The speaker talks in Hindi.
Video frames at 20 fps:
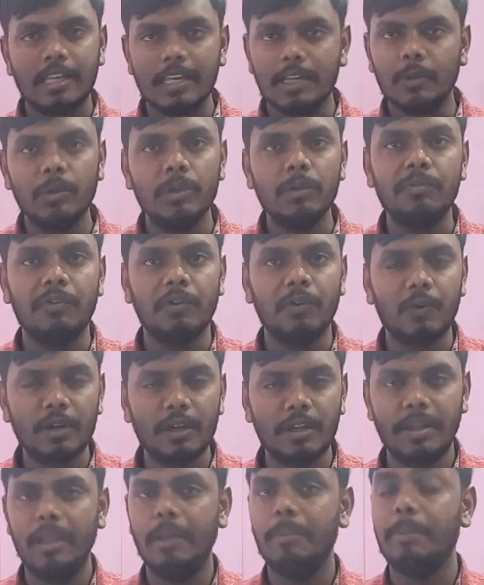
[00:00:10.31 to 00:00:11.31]
कि कोई
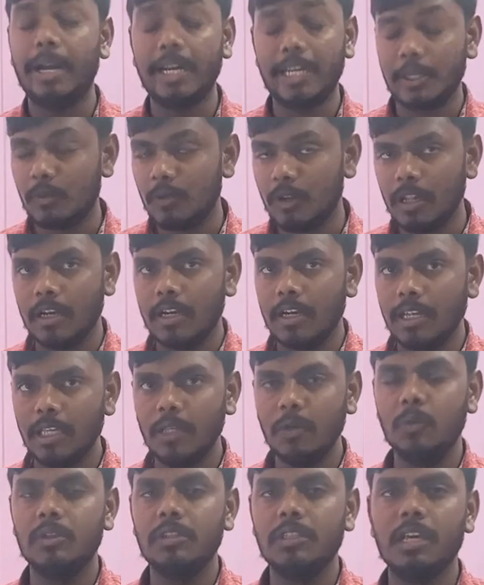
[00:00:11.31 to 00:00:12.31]
फ़ॉन्ट एक पार्टिकुलर
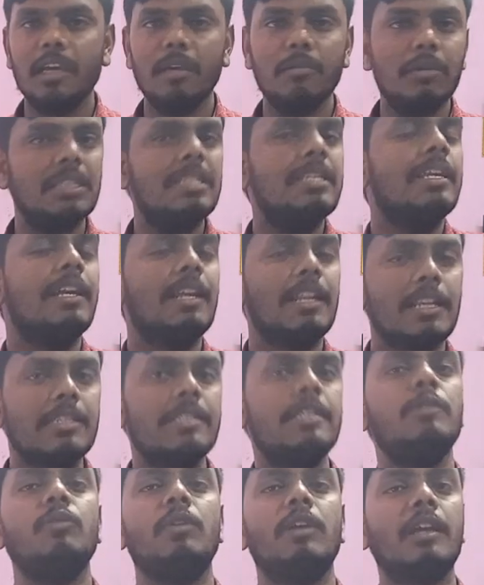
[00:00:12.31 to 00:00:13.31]
नहीं होता है बस
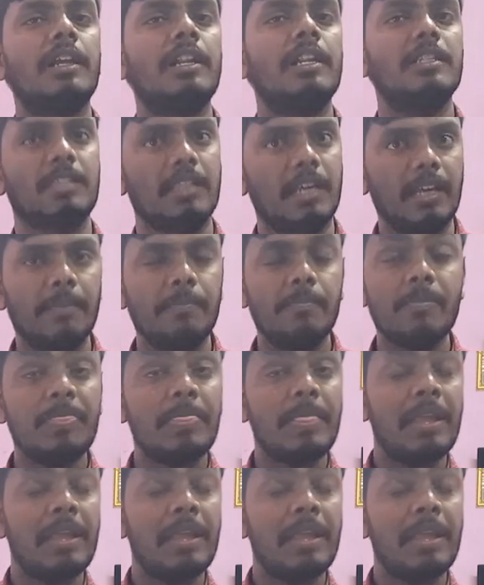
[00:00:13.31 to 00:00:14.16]
इंग्लिश से तो इंग्लिश है